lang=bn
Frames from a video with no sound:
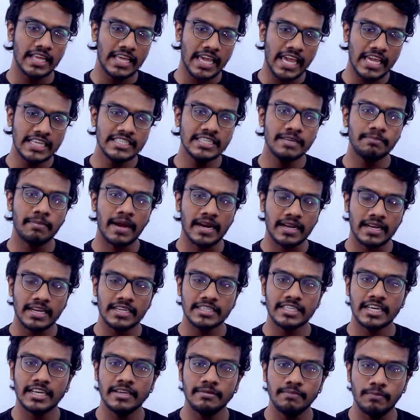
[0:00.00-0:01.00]
এই যে বাটলা
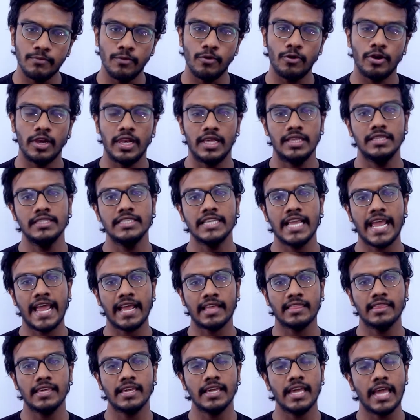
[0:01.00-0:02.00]
সাহেব বললেন যে এক
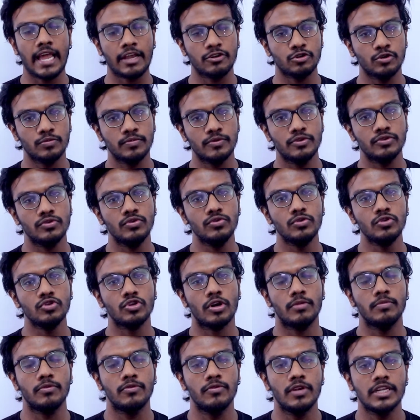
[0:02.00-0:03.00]
থেকে একশো পর্যন্ত
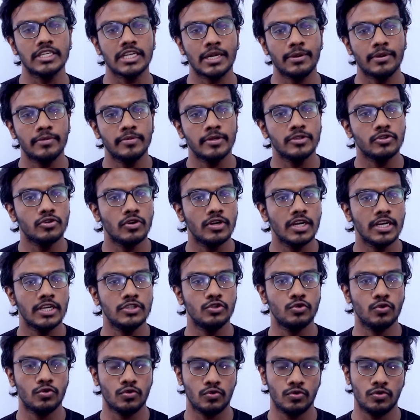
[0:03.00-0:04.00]
সবগুলা স্বাভাবিক সংখ্যা
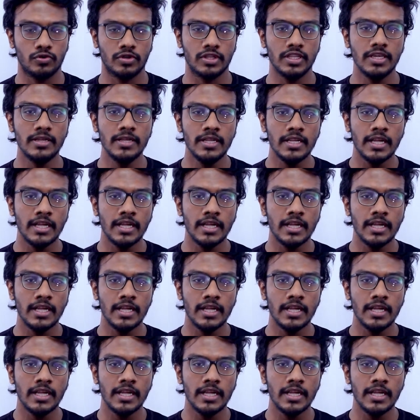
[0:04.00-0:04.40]
যোগ করতে